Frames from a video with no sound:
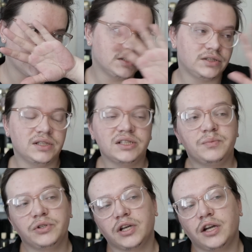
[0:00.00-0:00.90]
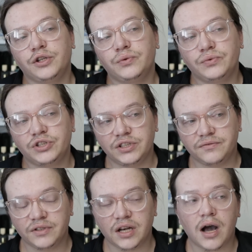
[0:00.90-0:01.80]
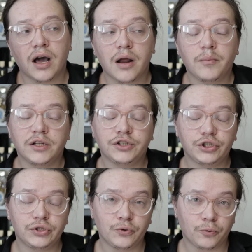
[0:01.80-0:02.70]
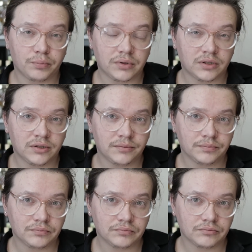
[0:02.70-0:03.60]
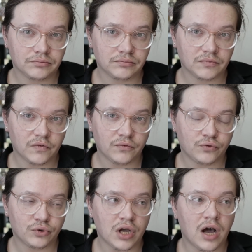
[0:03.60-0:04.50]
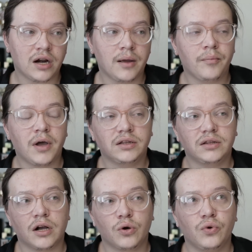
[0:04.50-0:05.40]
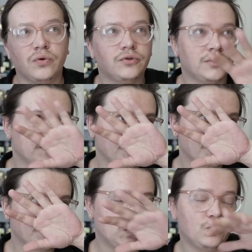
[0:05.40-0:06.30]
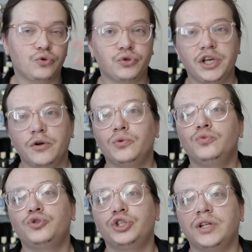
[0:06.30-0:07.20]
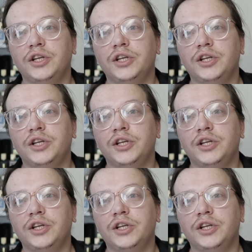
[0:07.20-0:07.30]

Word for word: здесь меня не удивили. Аромат теплый. Вот. Аромат такой вот на руке он уже